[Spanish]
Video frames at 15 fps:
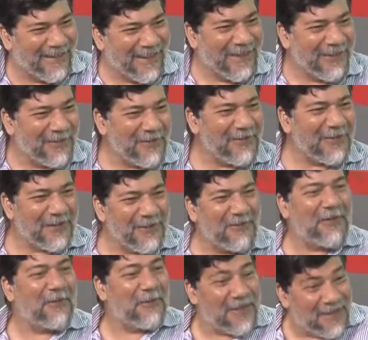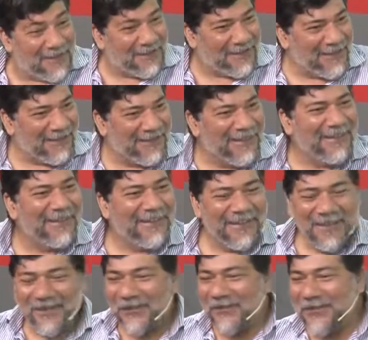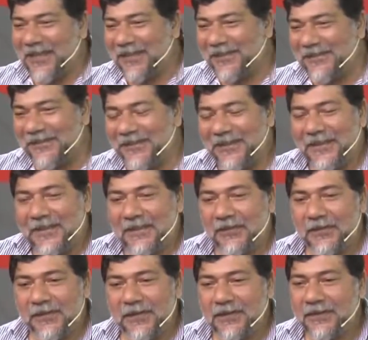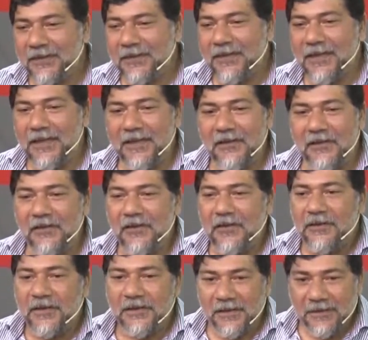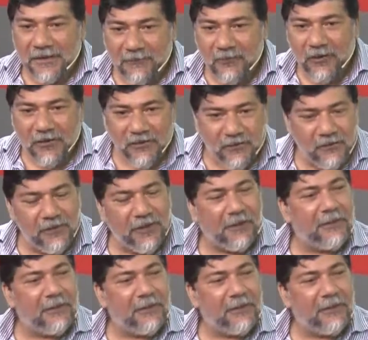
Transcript: para estar, e-, conseguir una tener este contacto, claro. El contacto. Entonces le digo, necesitamos ayuda,